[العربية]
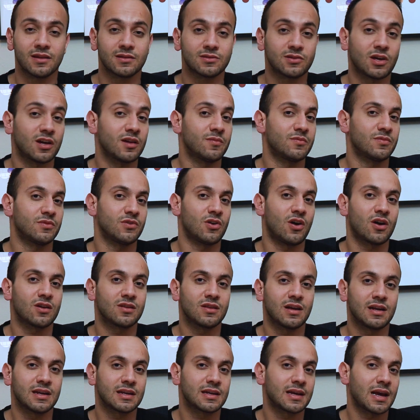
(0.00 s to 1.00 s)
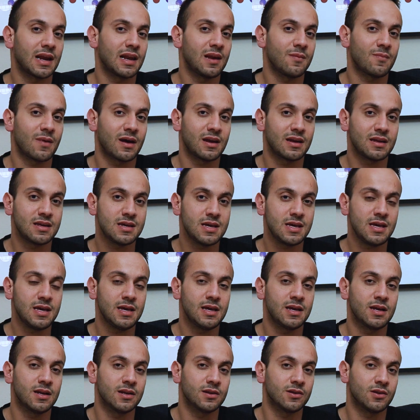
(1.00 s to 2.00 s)
طيب النهارده هنتكلم عن ايه
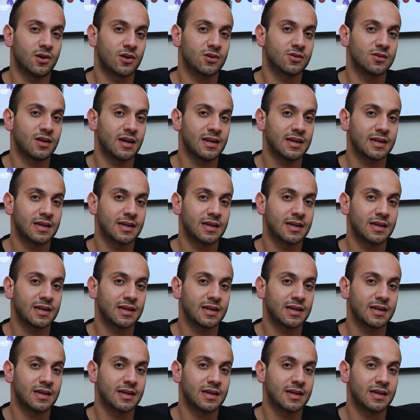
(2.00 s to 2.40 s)
النهارده